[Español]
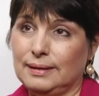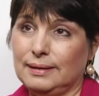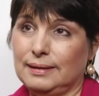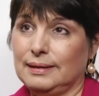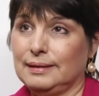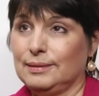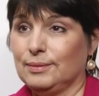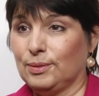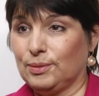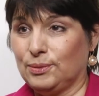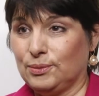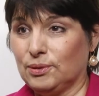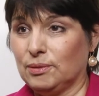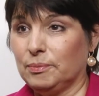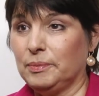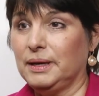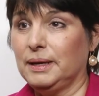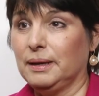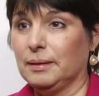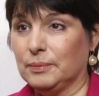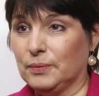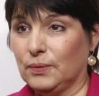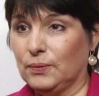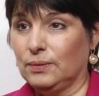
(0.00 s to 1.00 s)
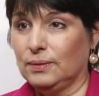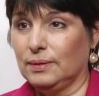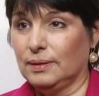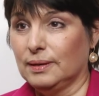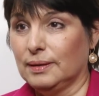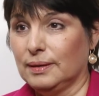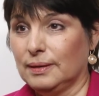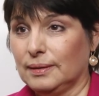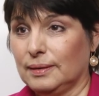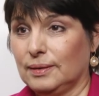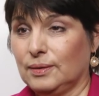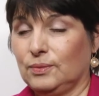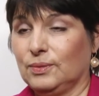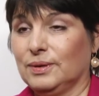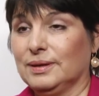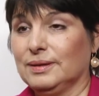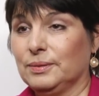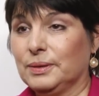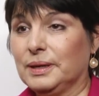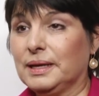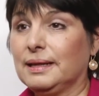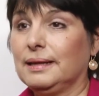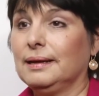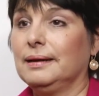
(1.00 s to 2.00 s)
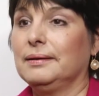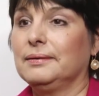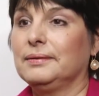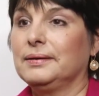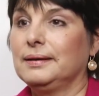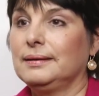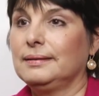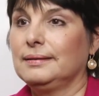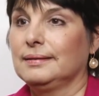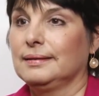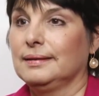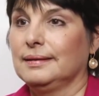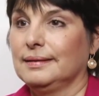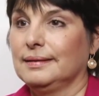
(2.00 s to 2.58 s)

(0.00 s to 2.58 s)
el doctor me llamó cuando estaba